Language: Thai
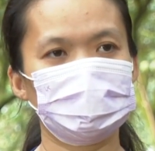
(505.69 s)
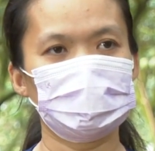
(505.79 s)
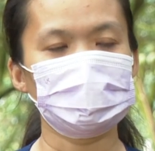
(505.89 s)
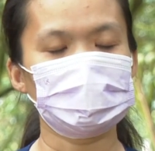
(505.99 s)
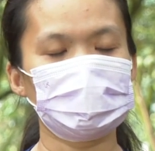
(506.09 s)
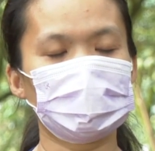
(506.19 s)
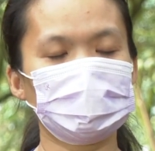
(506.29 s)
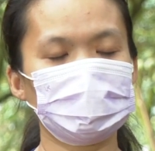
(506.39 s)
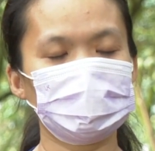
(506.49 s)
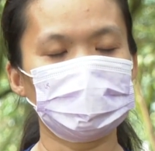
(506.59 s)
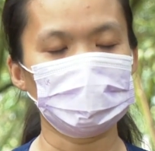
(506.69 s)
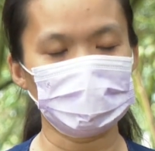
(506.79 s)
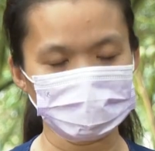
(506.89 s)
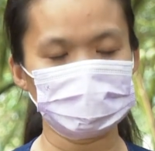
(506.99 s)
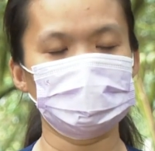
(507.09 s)
ได้มาตรฐานรับ
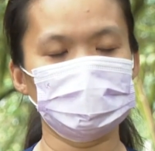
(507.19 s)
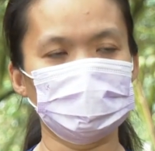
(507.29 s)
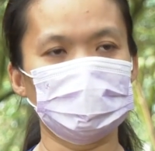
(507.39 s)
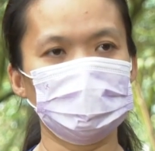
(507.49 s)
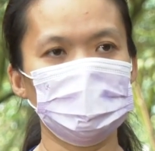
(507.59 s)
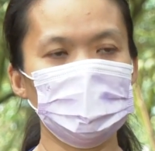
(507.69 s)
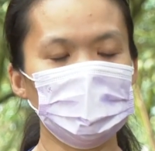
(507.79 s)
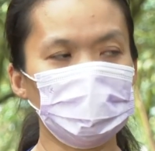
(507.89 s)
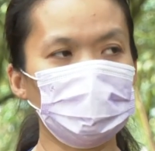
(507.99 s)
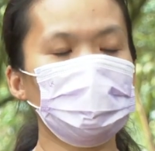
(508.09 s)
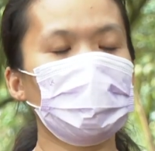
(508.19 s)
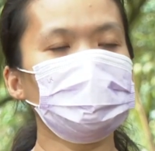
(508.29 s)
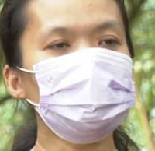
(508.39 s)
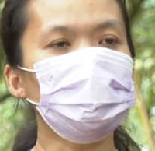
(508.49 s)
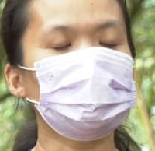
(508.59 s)
รอง GAP ค่ะ ผลไม้
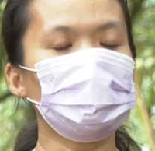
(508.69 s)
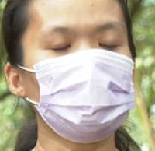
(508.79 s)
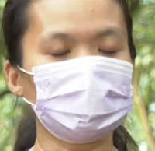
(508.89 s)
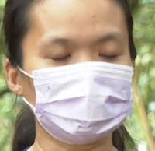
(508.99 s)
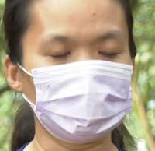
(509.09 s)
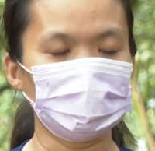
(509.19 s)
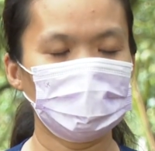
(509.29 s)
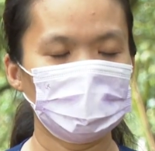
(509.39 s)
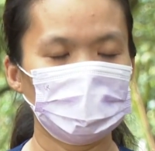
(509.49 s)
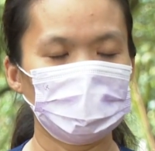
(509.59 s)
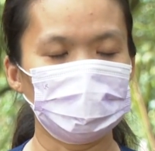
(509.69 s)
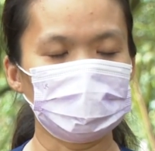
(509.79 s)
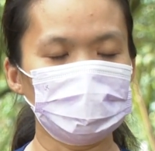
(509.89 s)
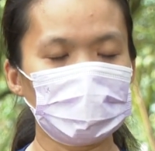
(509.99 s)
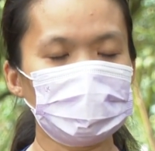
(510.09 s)
ที่สวนอ้อเนี่ย
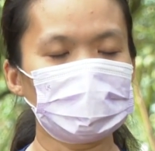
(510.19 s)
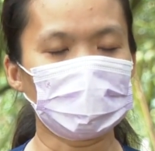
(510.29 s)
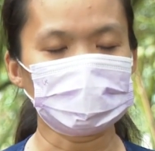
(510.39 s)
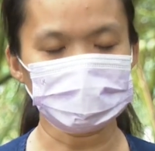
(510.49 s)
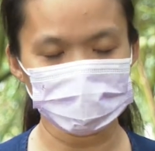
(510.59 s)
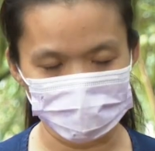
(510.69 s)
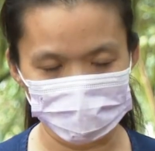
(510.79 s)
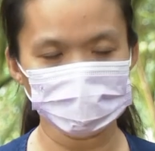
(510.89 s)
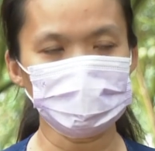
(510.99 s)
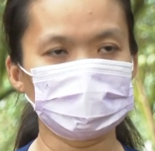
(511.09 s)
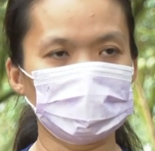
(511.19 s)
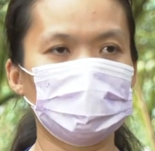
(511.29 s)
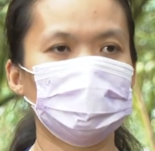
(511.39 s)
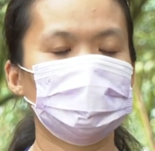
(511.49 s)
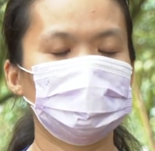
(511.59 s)
มีใบมาตรฐาน GAP ทั้งหมดค่ะ